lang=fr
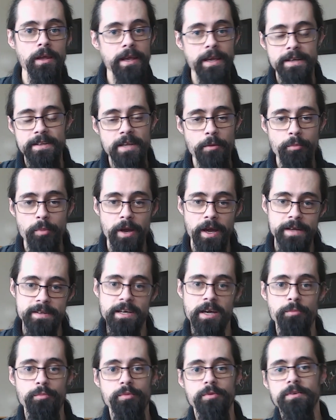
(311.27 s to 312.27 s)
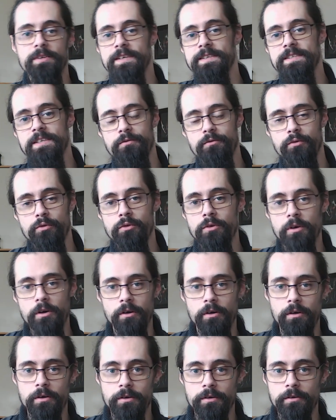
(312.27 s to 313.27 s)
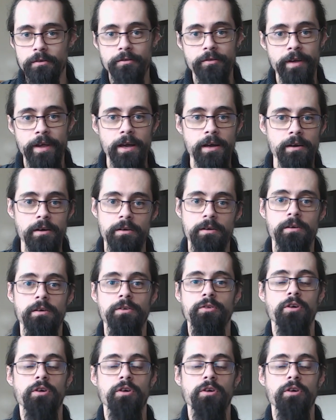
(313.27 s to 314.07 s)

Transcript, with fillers: étape par étape, qu'est-ce qu'il faut euh, faire euh,